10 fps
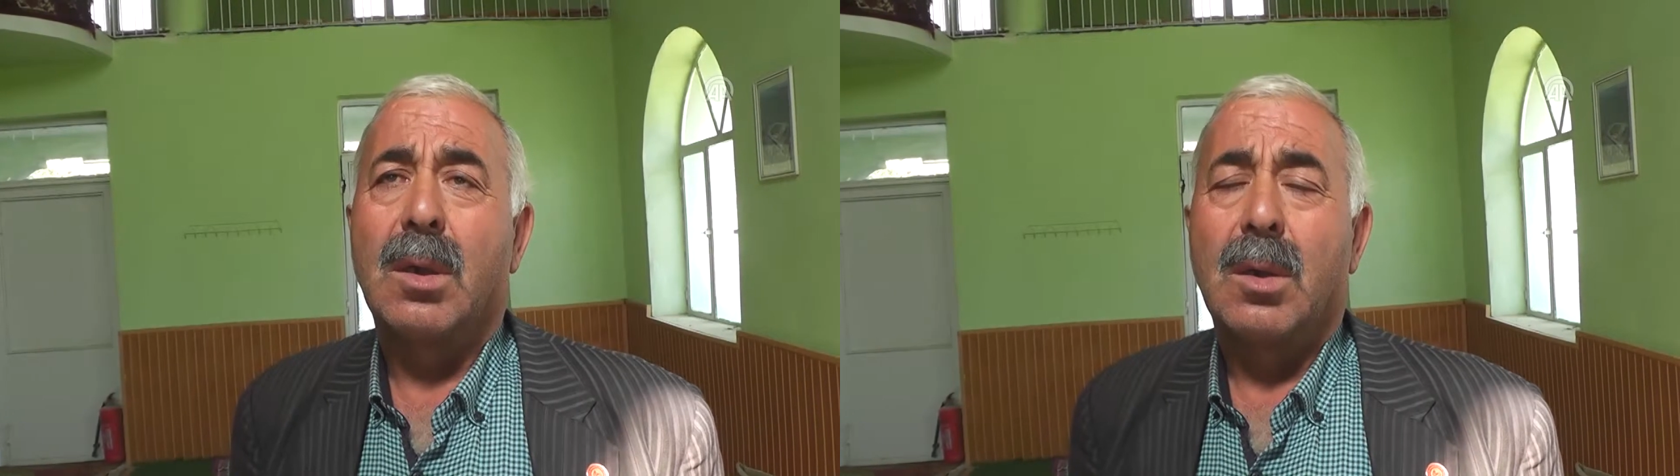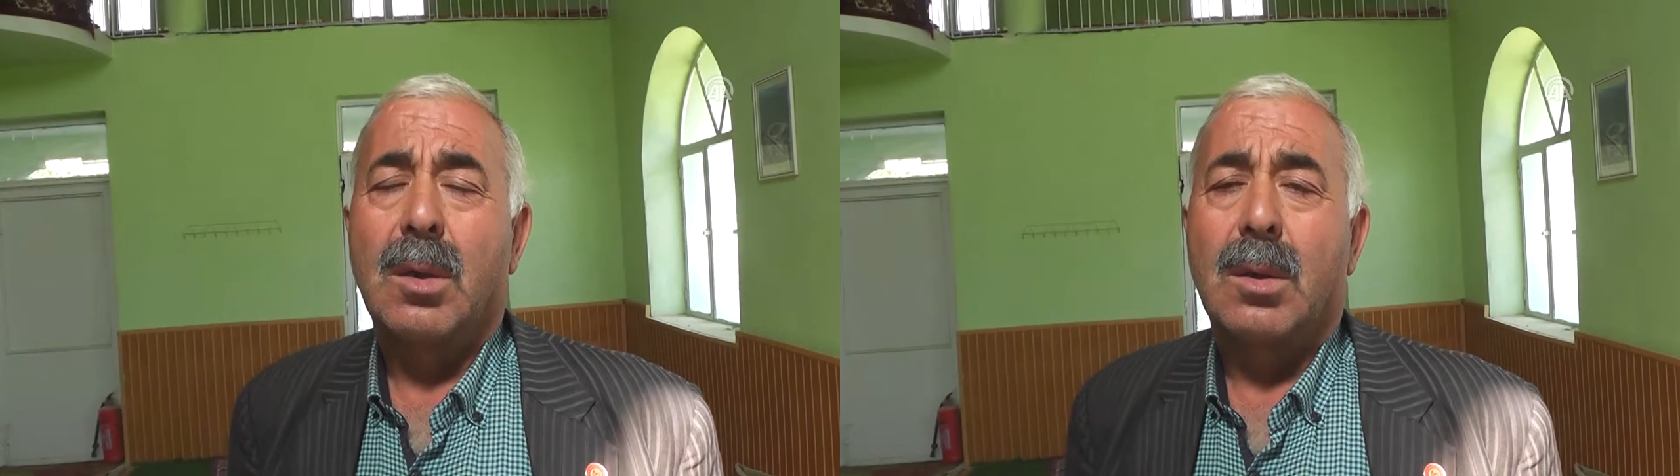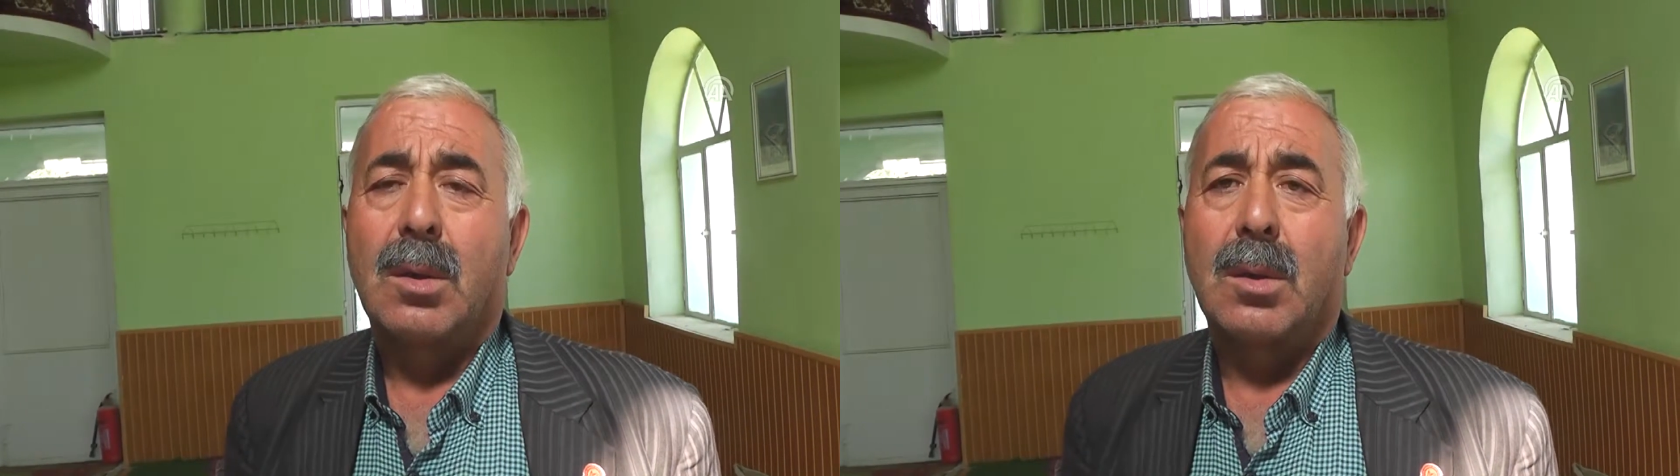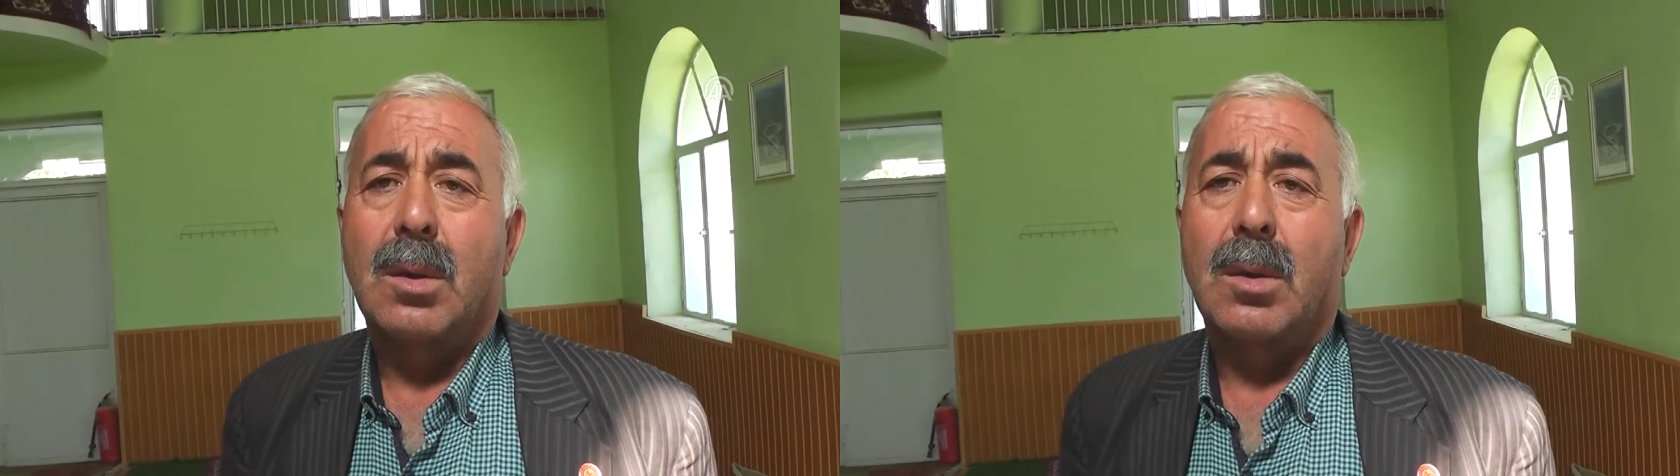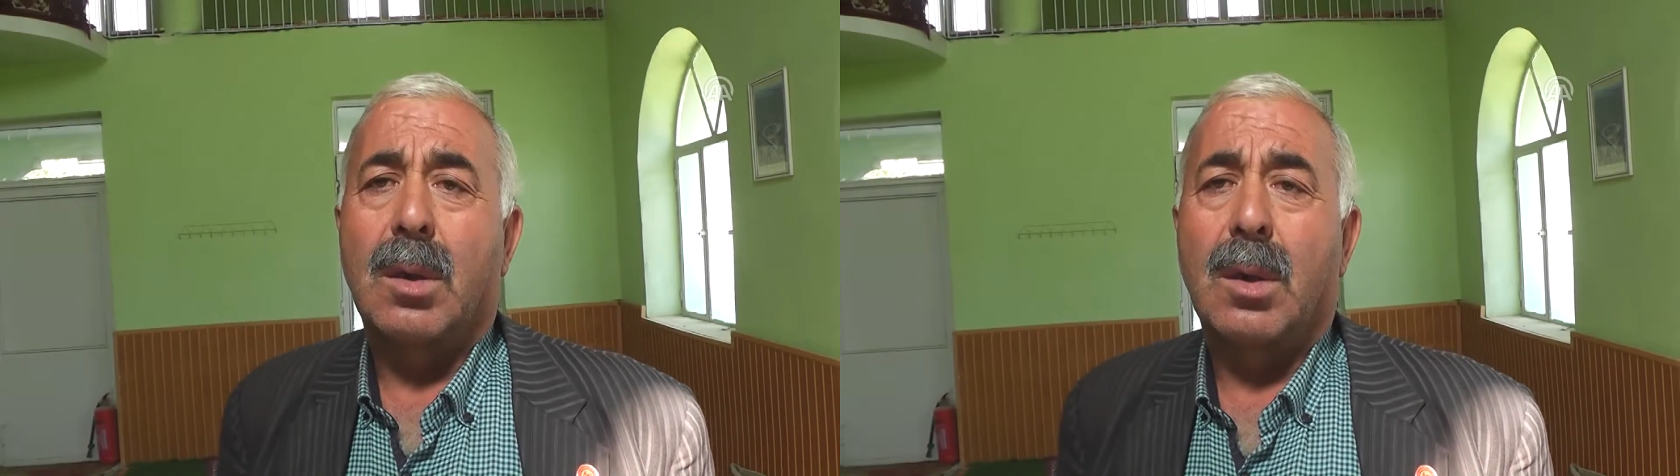Kamera
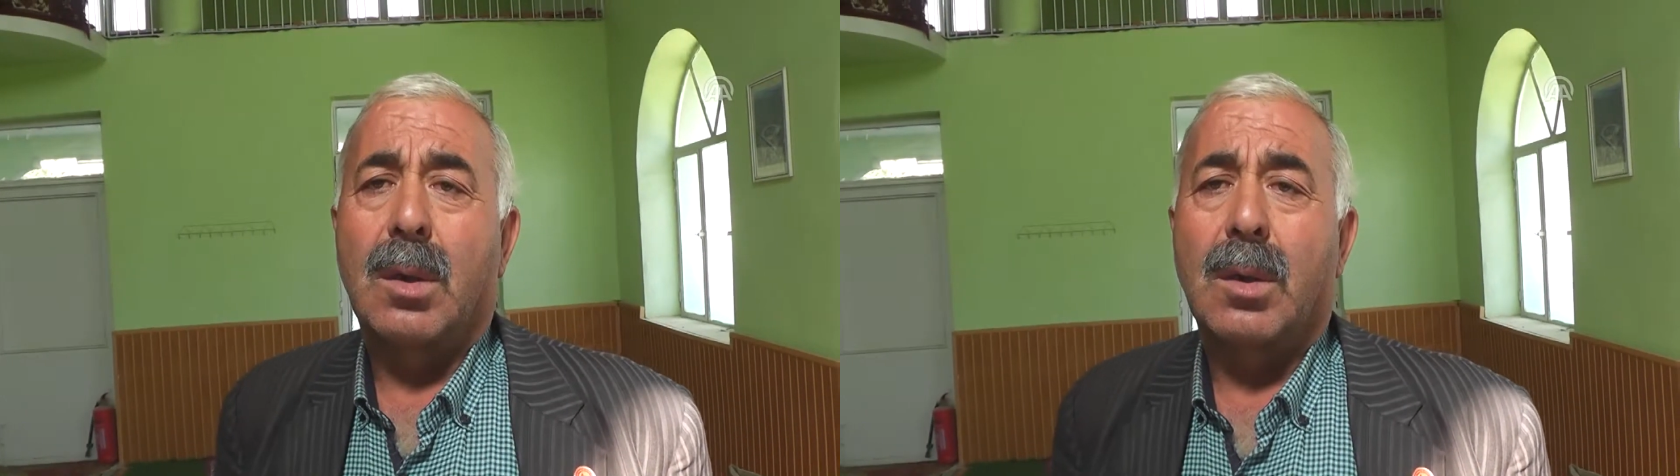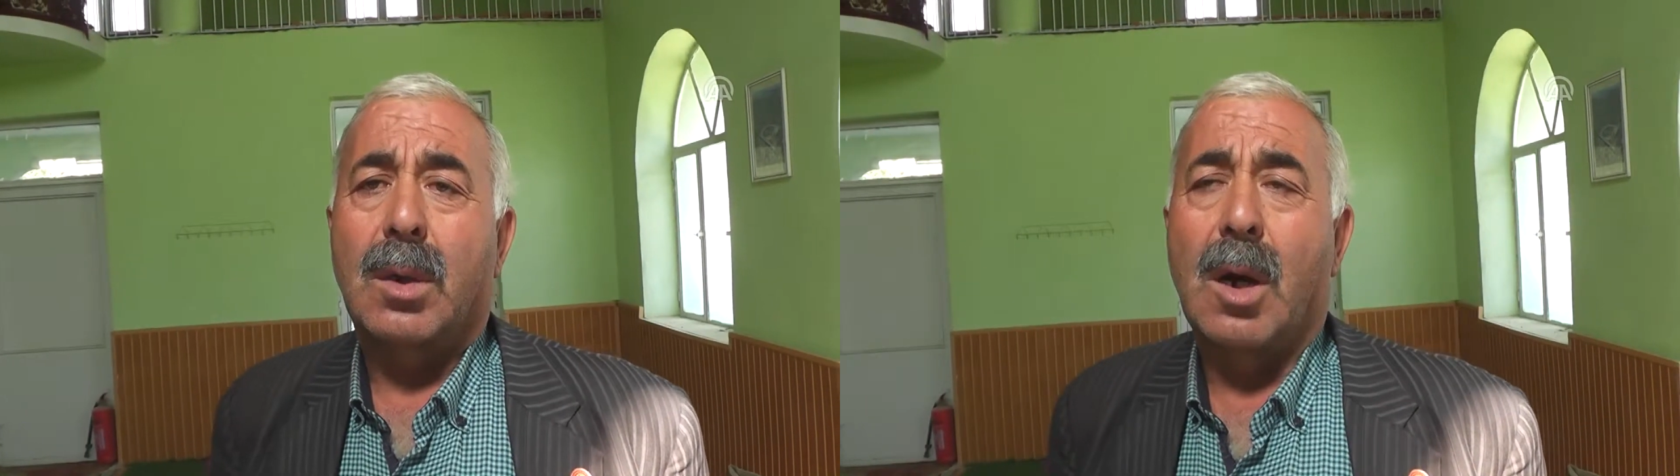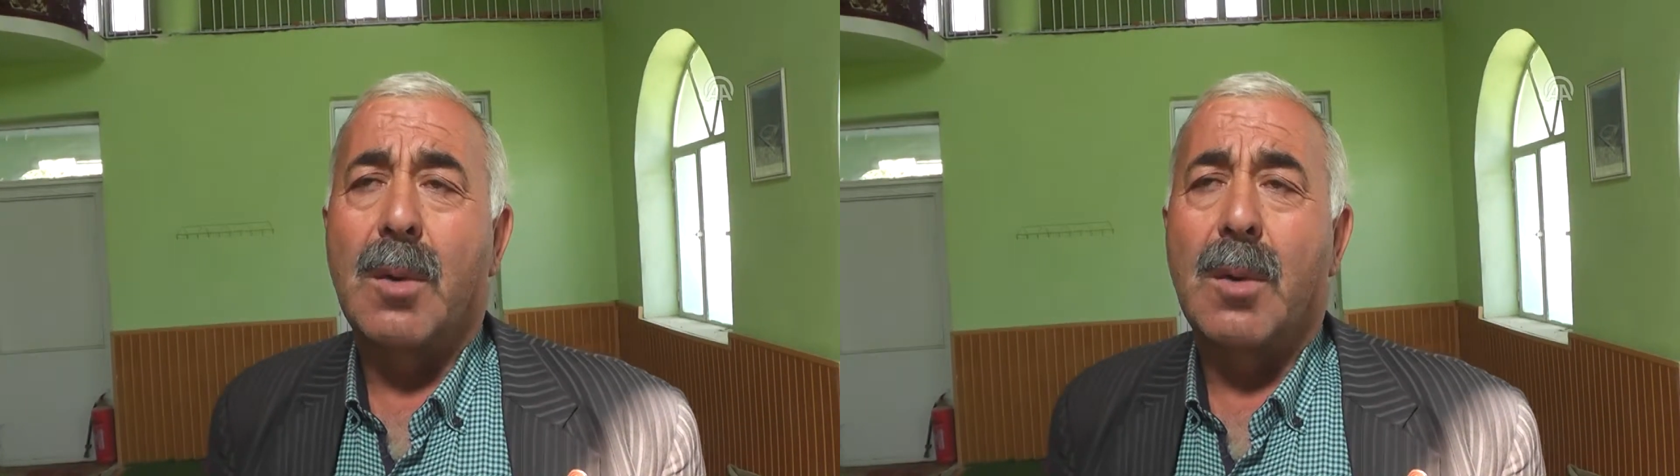sistemi var mıydı?